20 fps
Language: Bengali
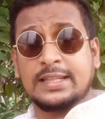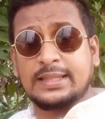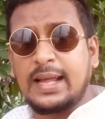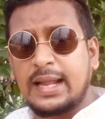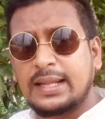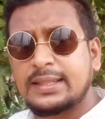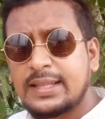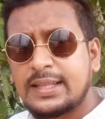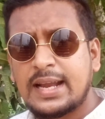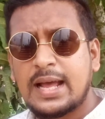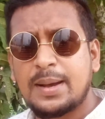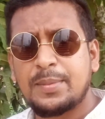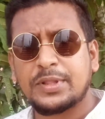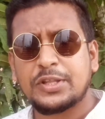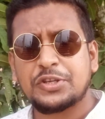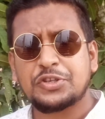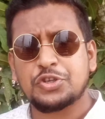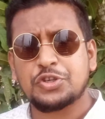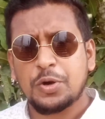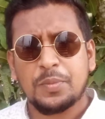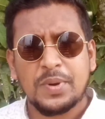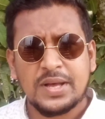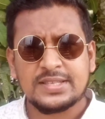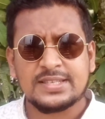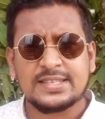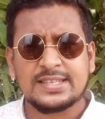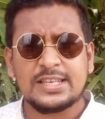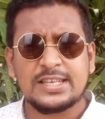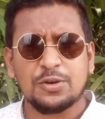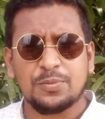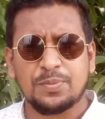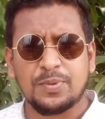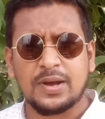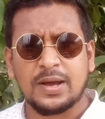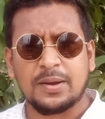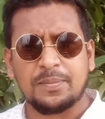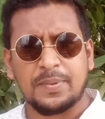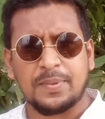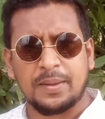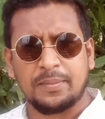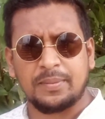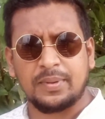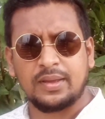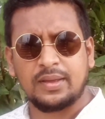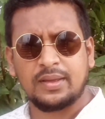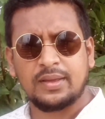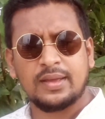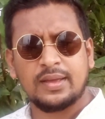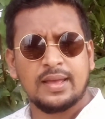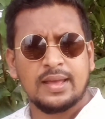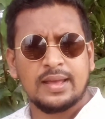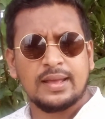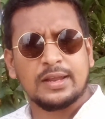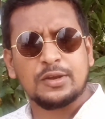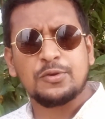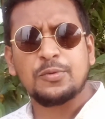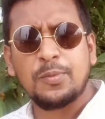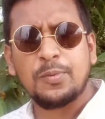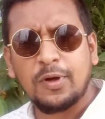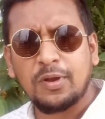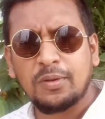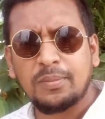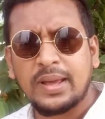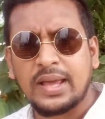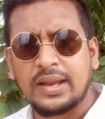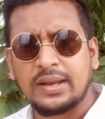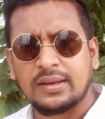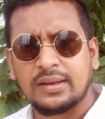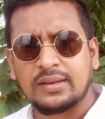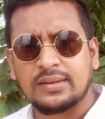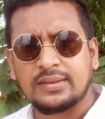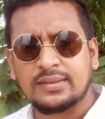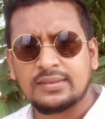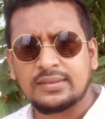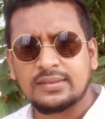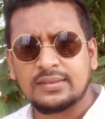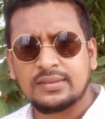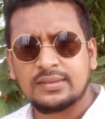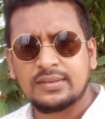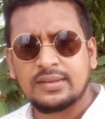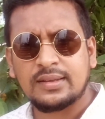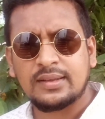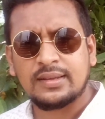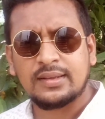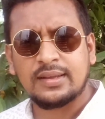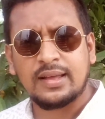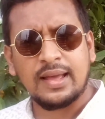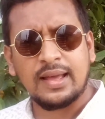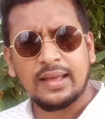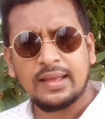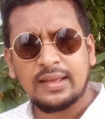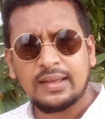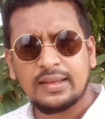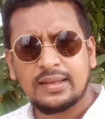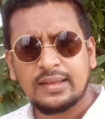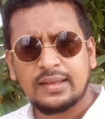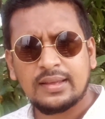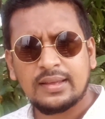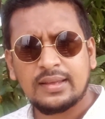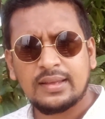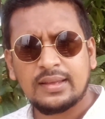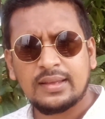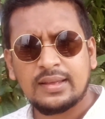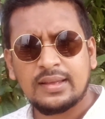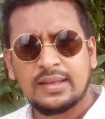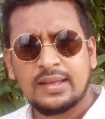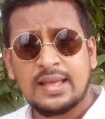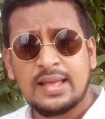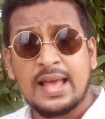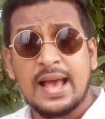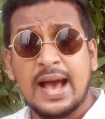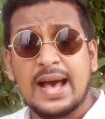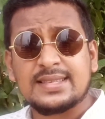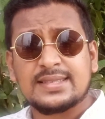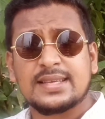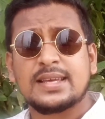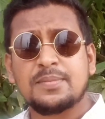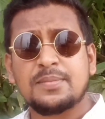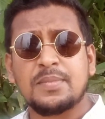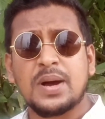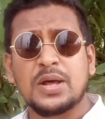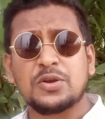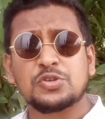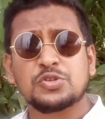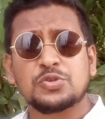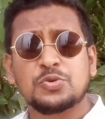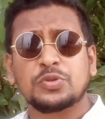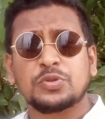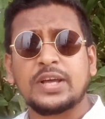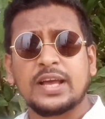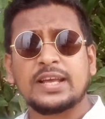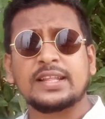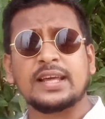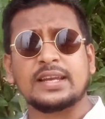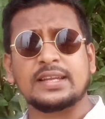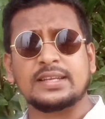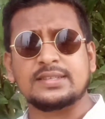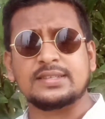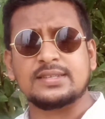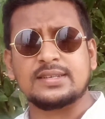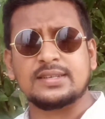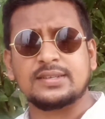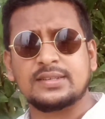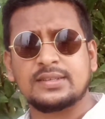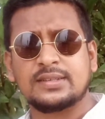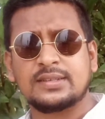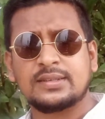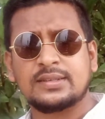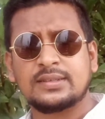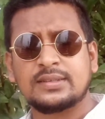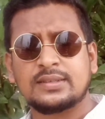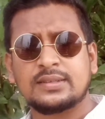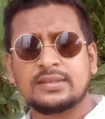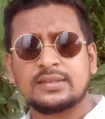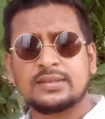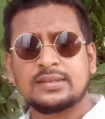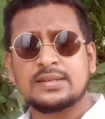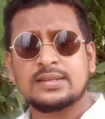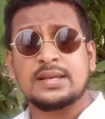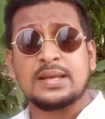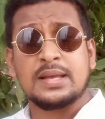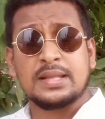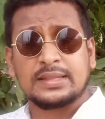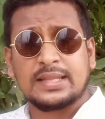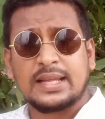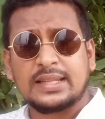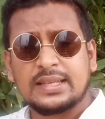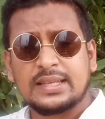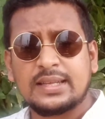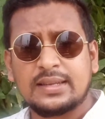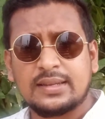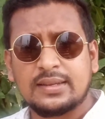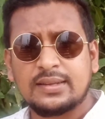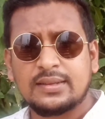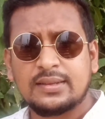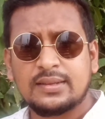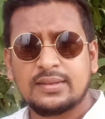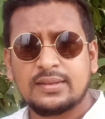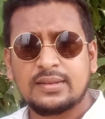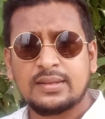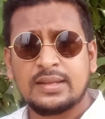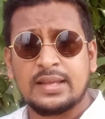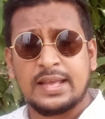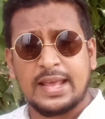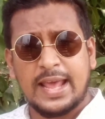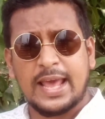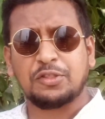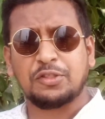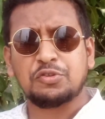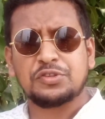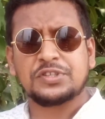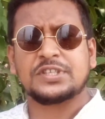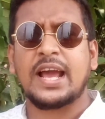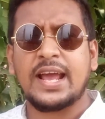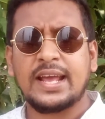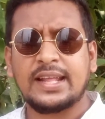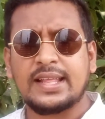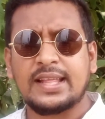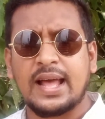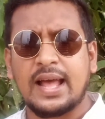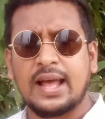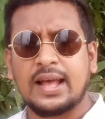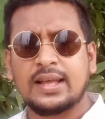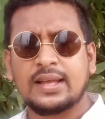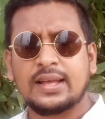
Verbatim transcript: তার দ্বারা আমাদের সমাজ কি উপকার পাবে একটু বলবেন হ্যাঁ আজকের মানুষ কোথায় দাঁড়িয়েছে তাদের এত চাহিদা